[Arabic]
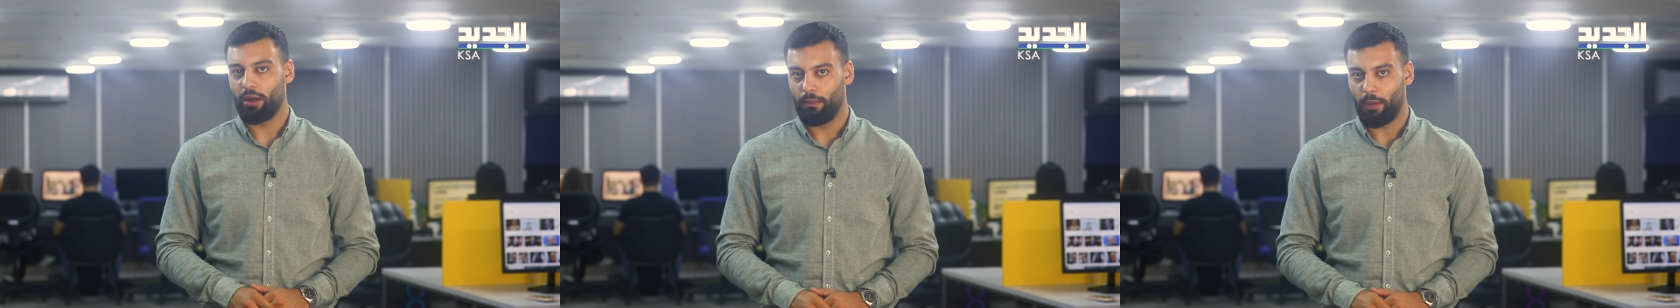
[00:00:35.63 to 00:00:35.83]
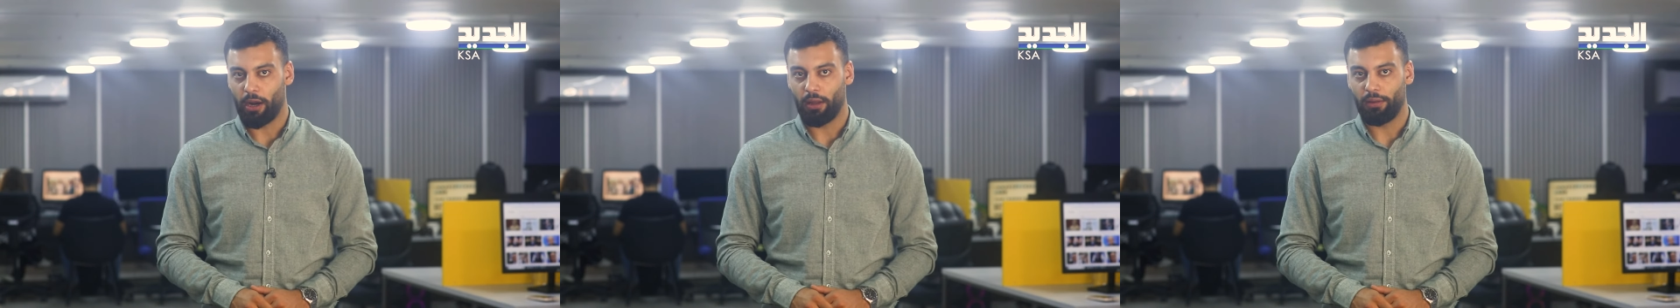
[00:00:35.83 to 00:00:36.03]

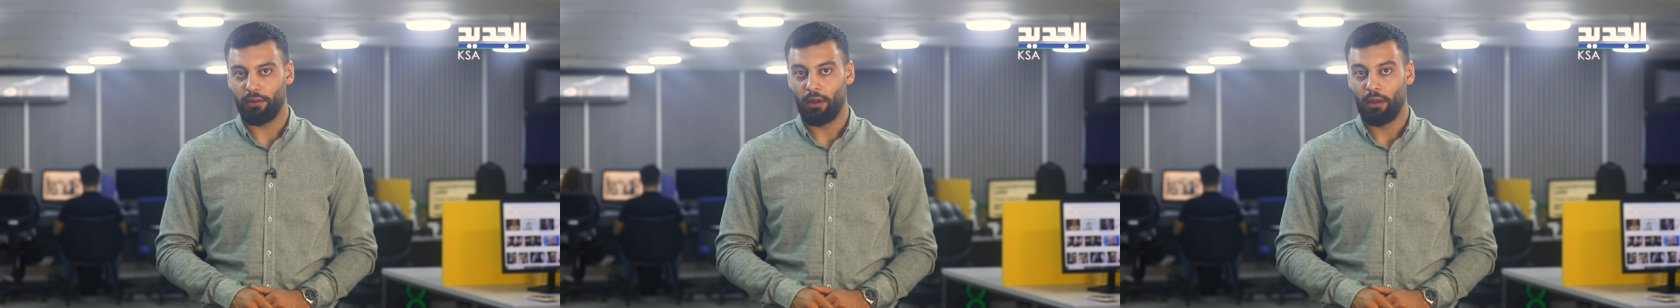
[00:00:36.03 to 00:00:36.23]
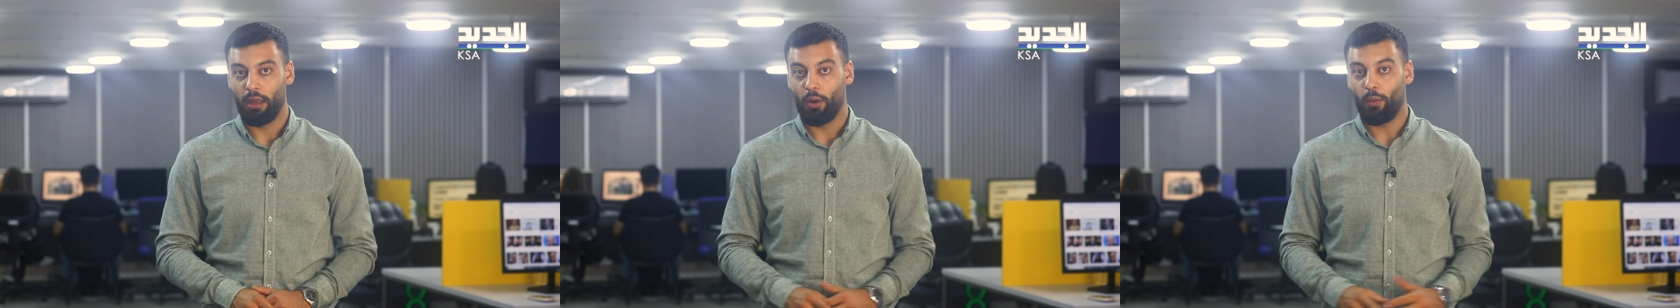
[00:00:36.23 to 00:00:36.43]
المرض
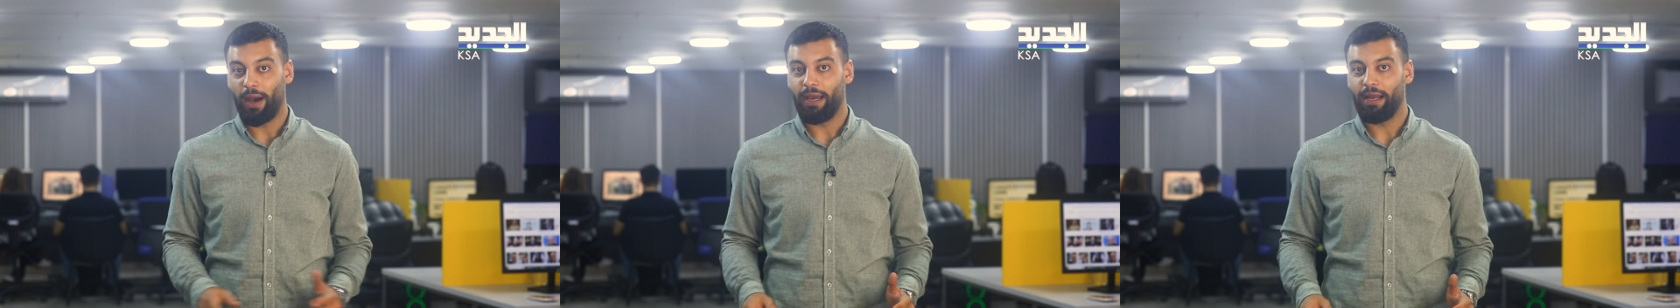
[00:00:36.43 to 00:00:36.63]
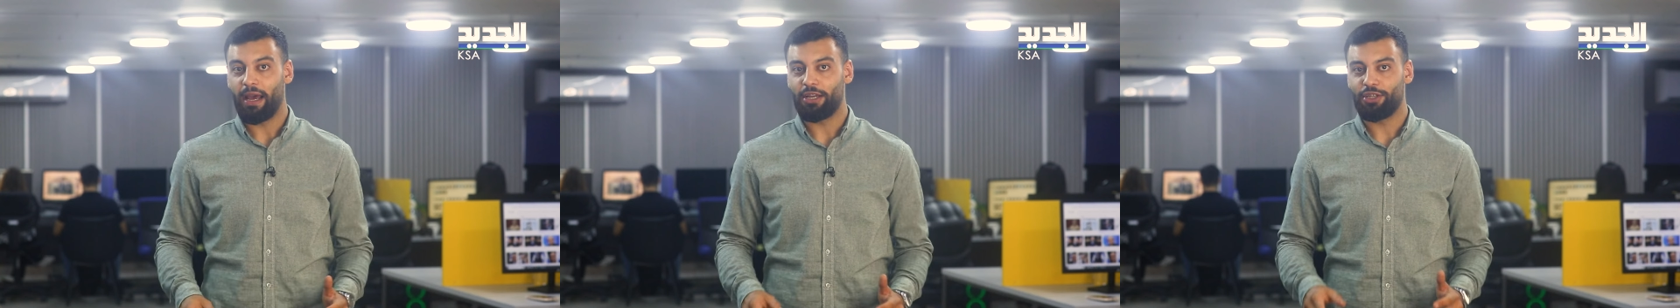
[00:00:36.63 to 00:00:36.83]

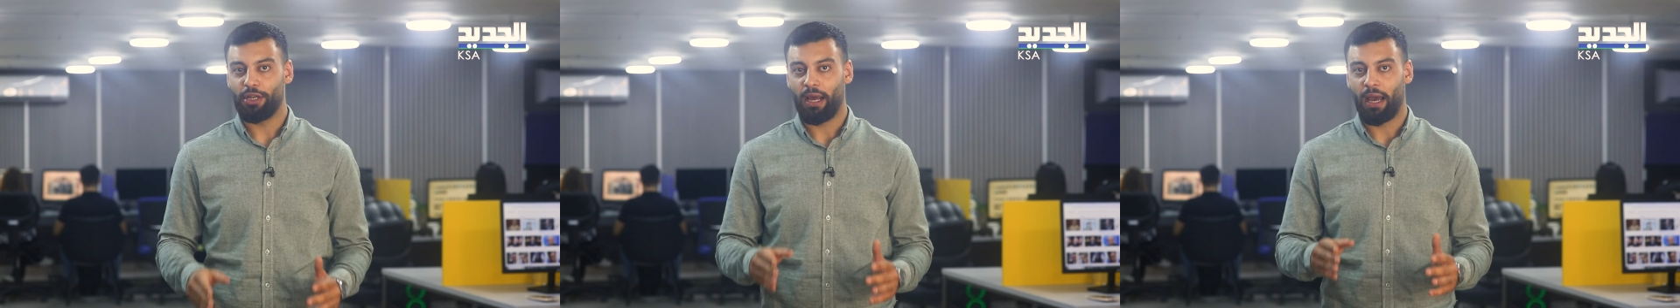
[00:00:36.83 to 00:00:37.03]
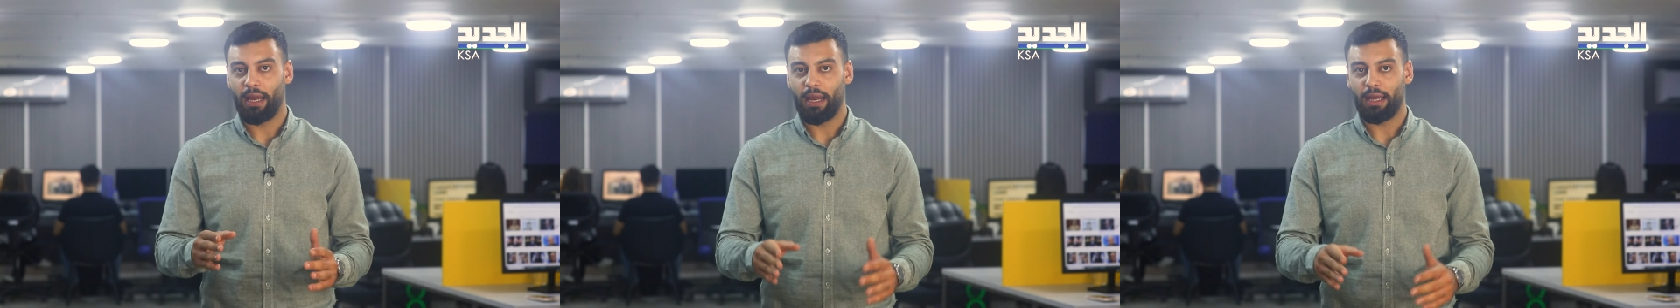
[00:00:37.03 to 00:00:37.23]
وعلاج
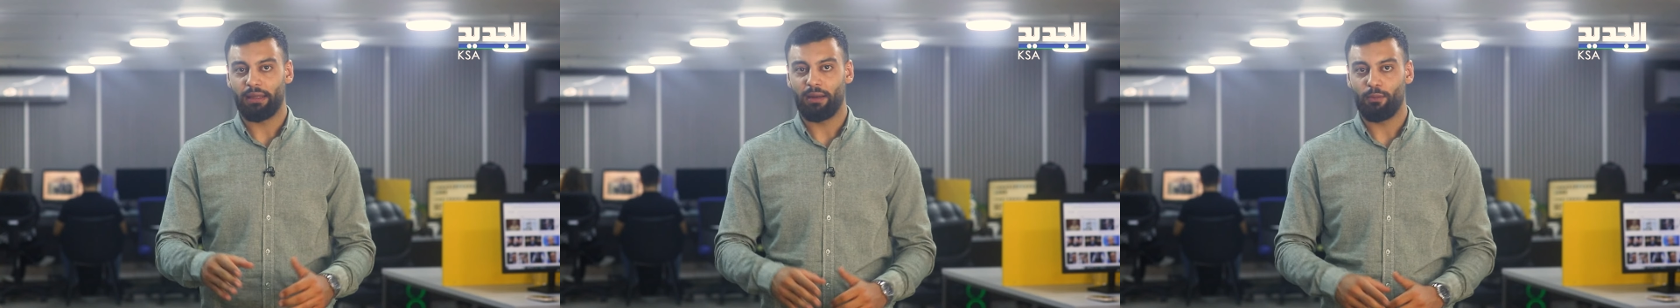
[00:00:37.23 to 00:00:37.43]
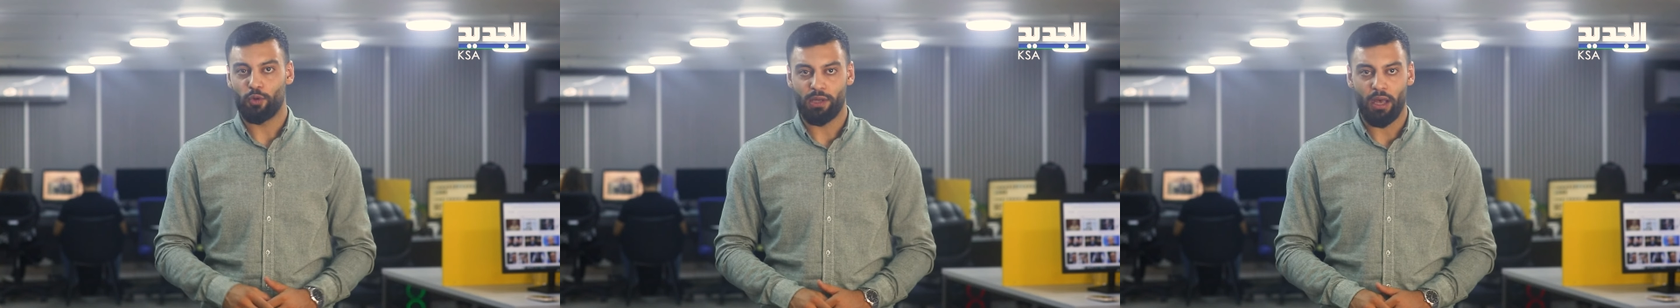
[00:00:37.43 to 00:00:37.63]
الحالات
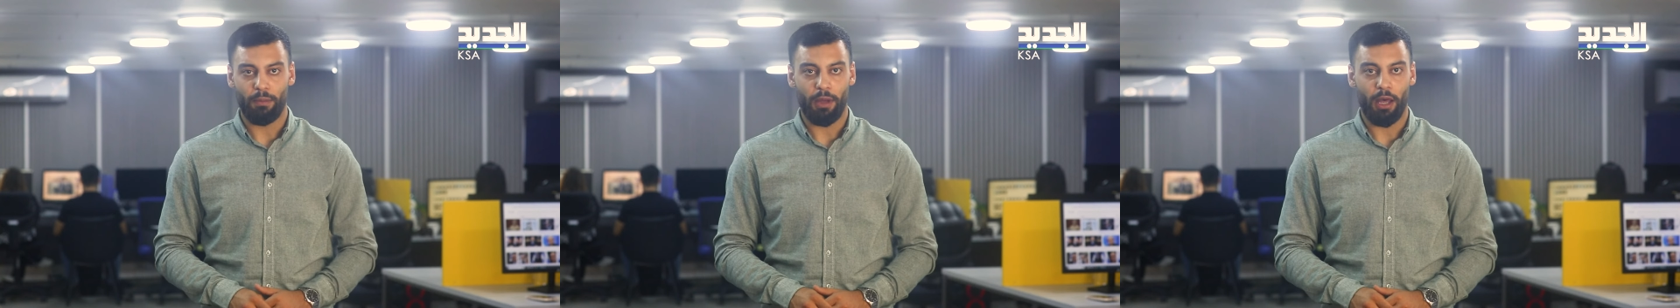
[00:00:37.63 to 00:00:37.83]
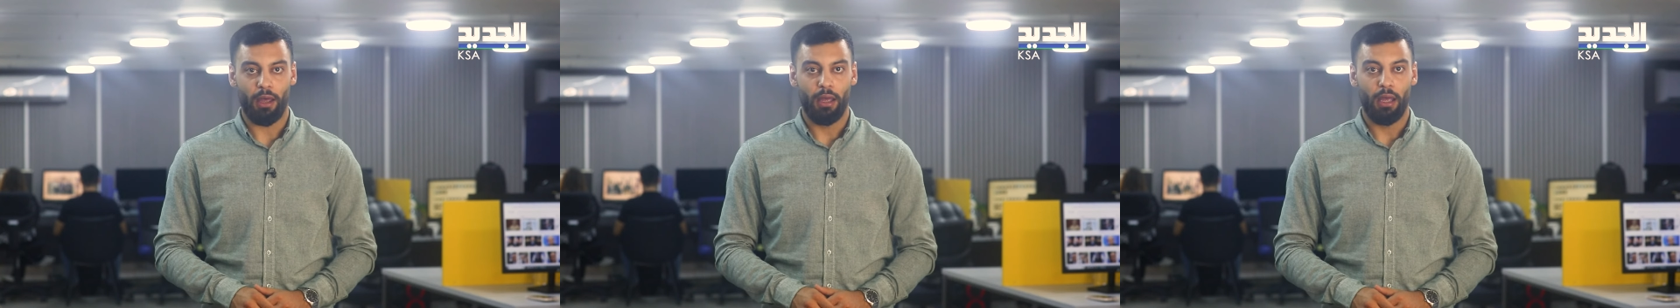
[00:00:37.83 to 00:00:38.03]

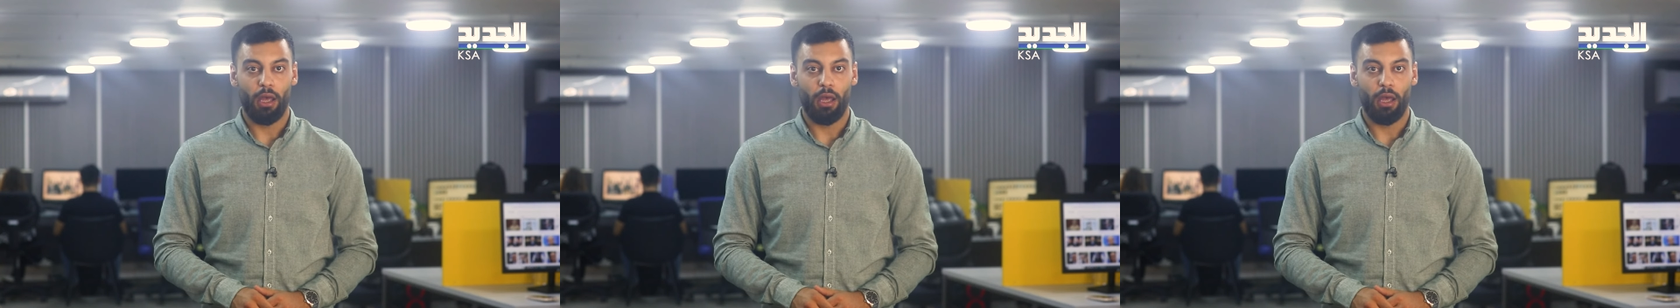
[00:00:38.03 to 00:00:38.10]
المصابة